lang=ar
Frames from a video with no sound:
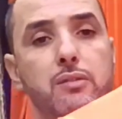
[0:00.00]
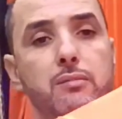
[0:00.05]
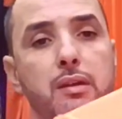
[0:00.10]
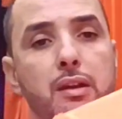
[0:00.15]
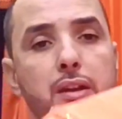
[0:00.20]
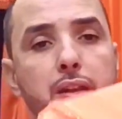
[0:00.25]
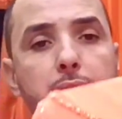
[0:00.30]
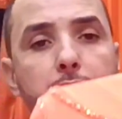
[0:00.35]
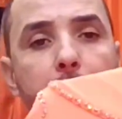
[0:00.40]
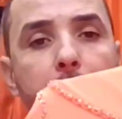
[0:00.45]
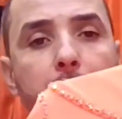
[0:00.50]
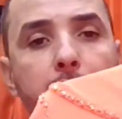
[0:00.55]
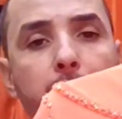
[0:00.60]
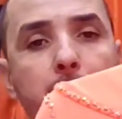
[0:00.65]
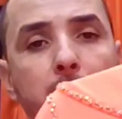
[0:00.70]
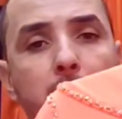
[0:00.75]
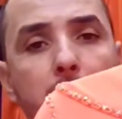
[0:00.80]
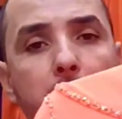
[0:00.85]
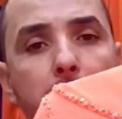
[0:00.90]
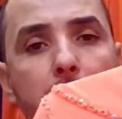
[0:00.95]
المغرب
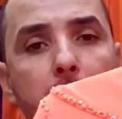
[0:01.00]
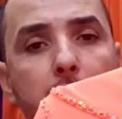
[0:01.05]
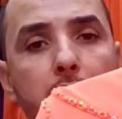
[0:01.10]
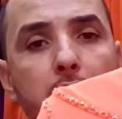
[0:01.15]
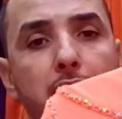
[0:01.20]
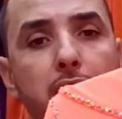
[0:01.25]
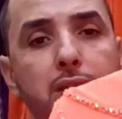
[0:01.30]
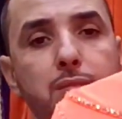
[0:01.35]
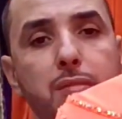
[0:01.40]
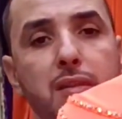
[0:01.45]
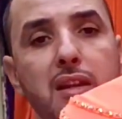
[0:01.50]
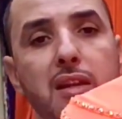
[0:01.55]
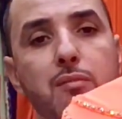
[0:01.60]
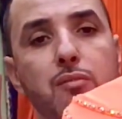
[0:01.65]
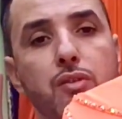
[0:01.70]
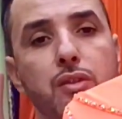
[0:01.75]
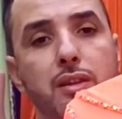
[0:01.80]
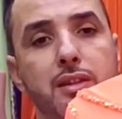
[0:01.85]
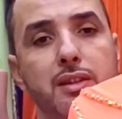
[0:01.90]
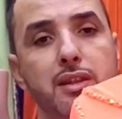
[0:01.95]
اثمنه
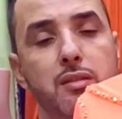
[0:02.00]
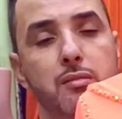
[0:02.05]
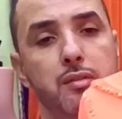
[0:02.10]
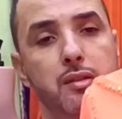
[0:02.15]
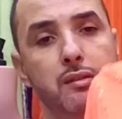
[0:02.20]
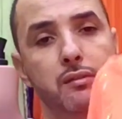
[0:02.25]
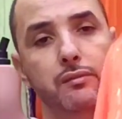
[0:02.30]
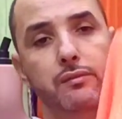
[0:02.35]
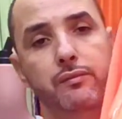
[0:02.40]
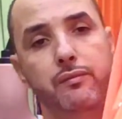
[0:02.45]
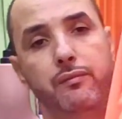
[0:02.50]
مناسبه